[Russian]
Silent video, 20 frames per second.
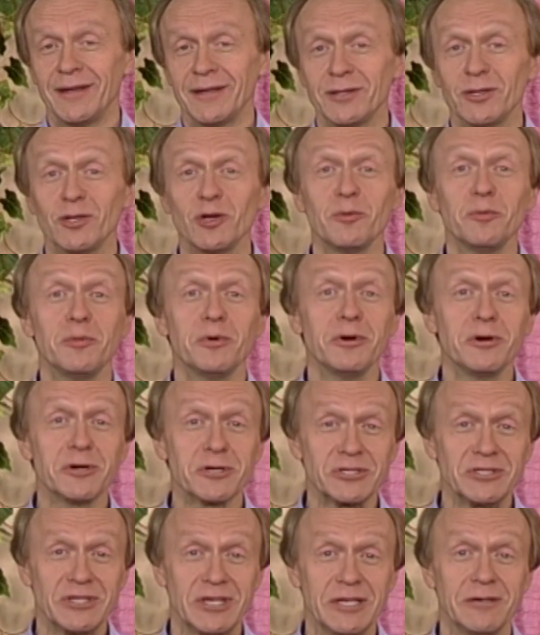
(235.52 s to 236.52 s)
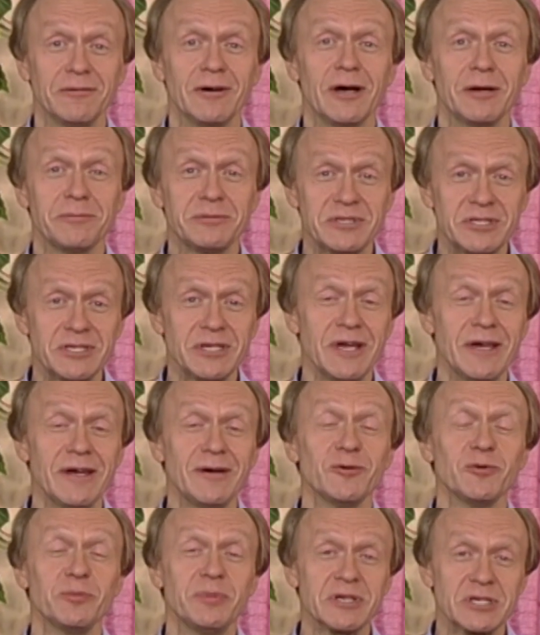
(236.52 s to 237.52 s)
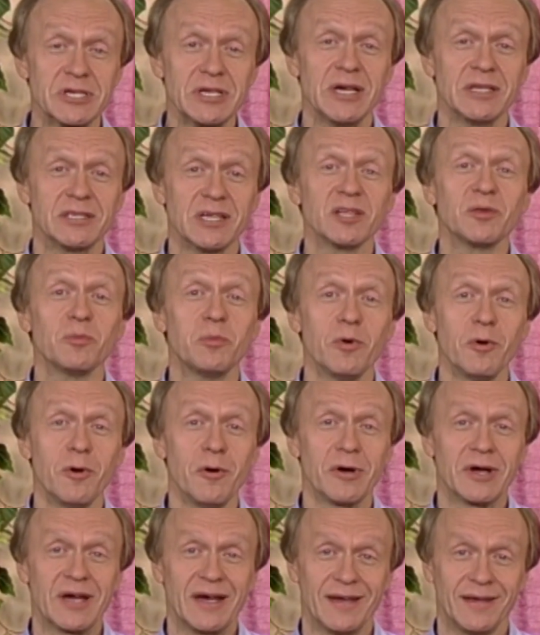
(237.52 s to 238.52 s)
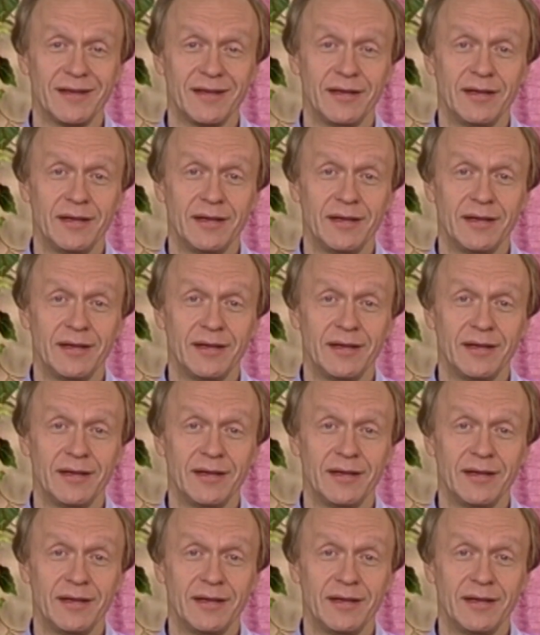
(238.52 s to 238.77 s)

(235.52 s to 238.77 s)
Но можно ли вообще убежать от Бога?